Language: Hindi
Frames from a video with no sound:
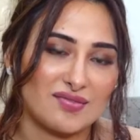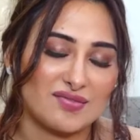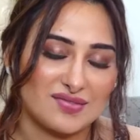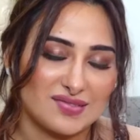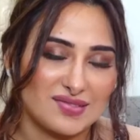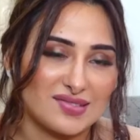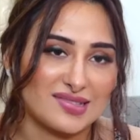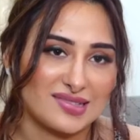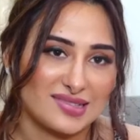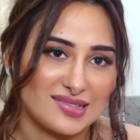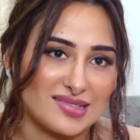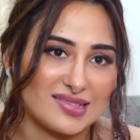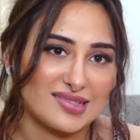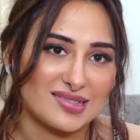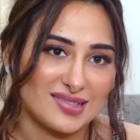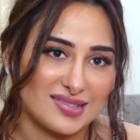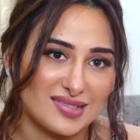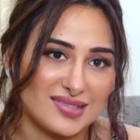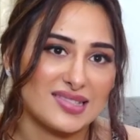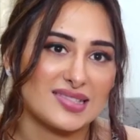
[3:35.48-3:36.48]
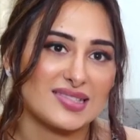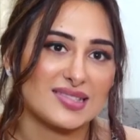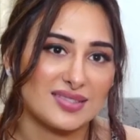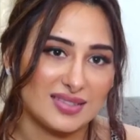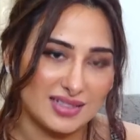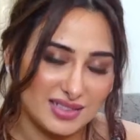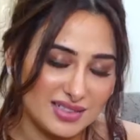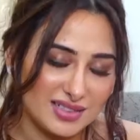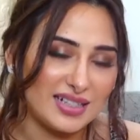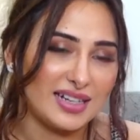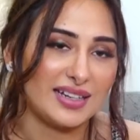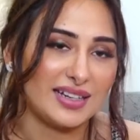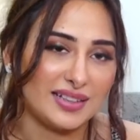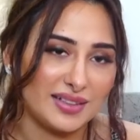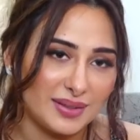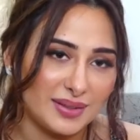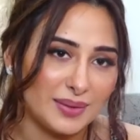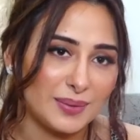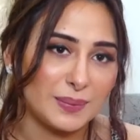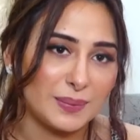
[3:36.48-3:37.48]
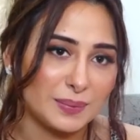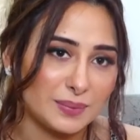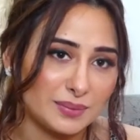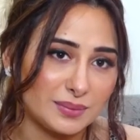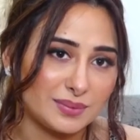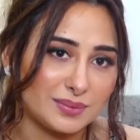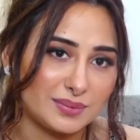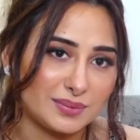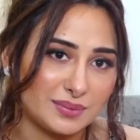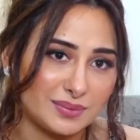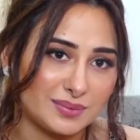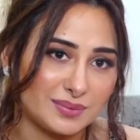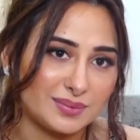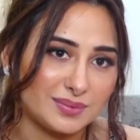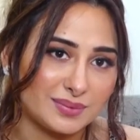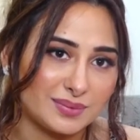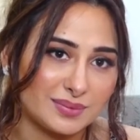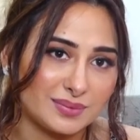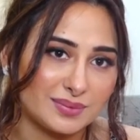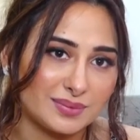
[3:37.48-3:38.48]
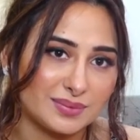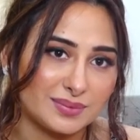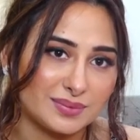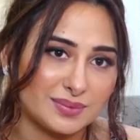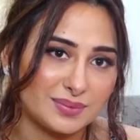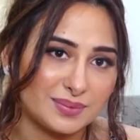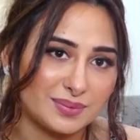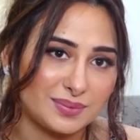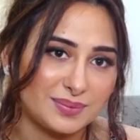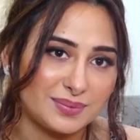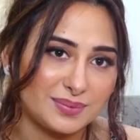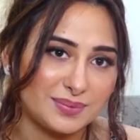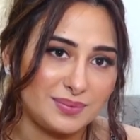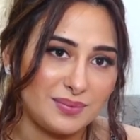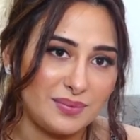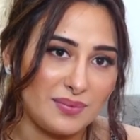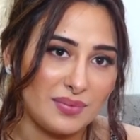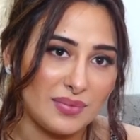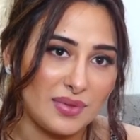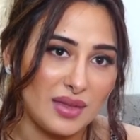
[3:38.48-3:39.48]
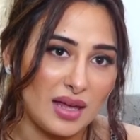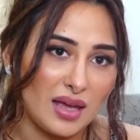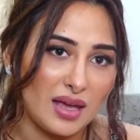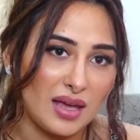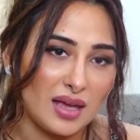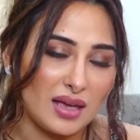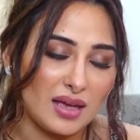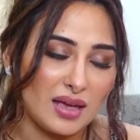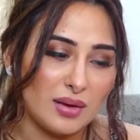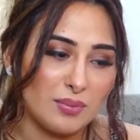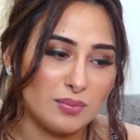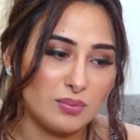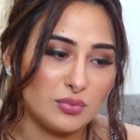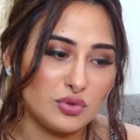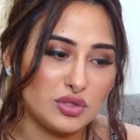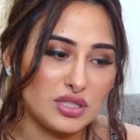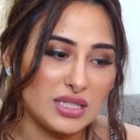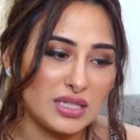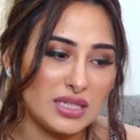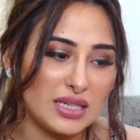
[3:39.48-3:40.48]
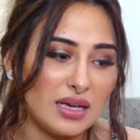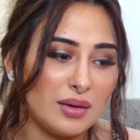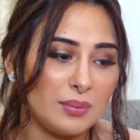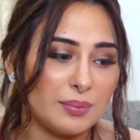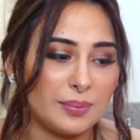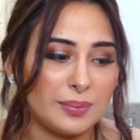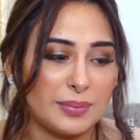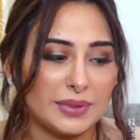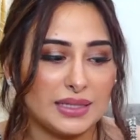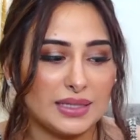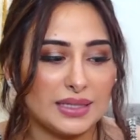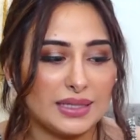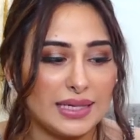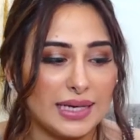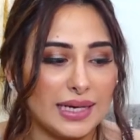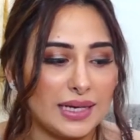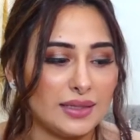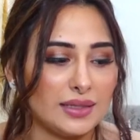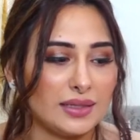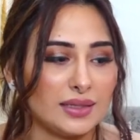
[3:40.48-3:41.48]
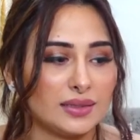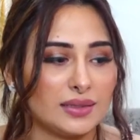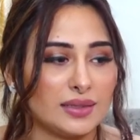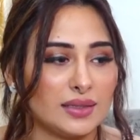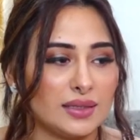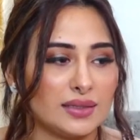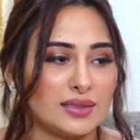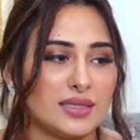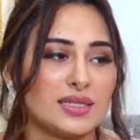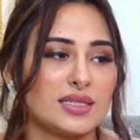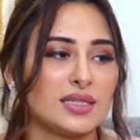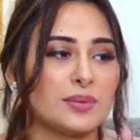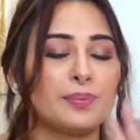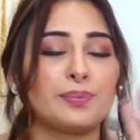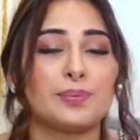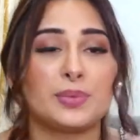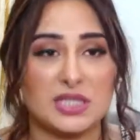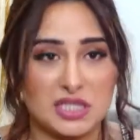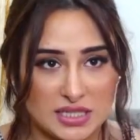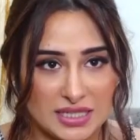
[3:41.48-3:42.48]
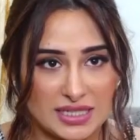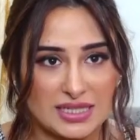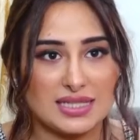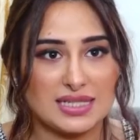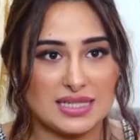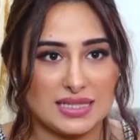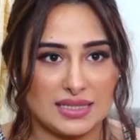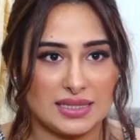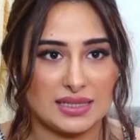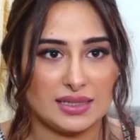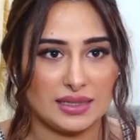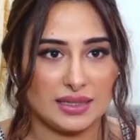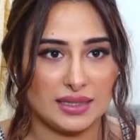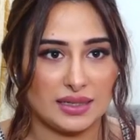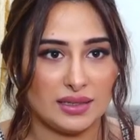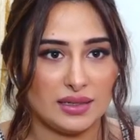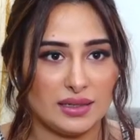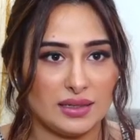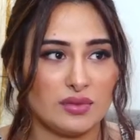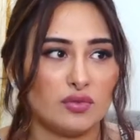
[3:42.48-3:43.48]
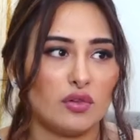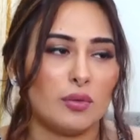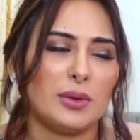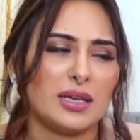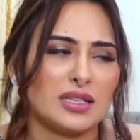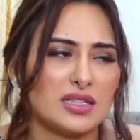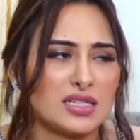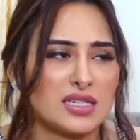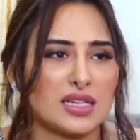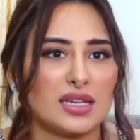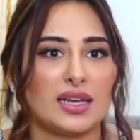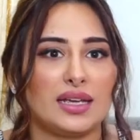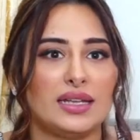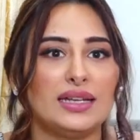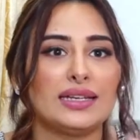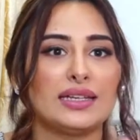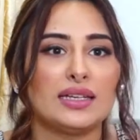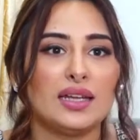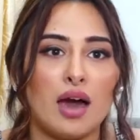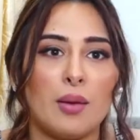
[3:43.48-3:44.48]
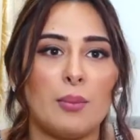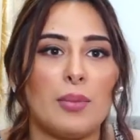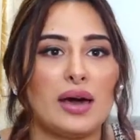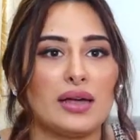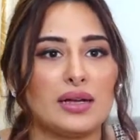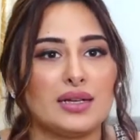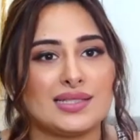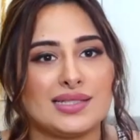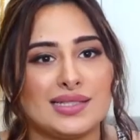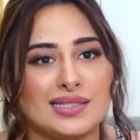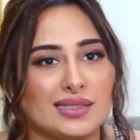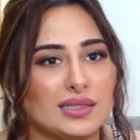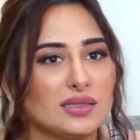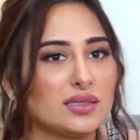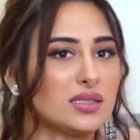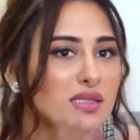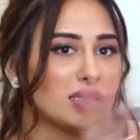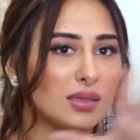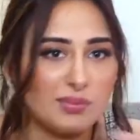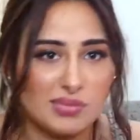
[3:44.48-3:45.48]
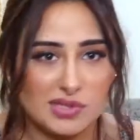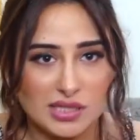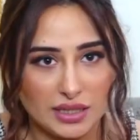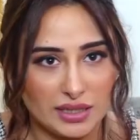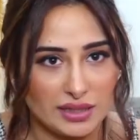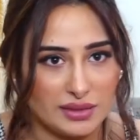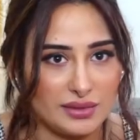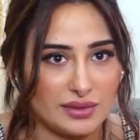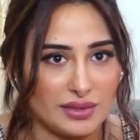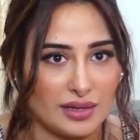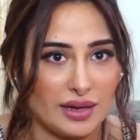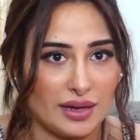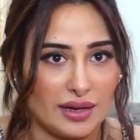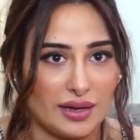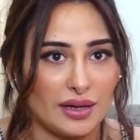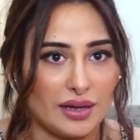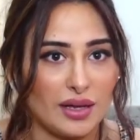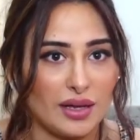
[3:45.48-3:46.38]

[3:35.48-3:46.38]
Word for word: रूल्स को बनाते थे राइट right. तो ये इसके बारे में कुछ कहना चाहेंगे आप आ... मुझे ना पता क्या लगता है जैसे पिछले सीजन थे वो भी अच्छे रहे हैं लेकिन हम्म। हमारा सीजन सबसे हिट रहा है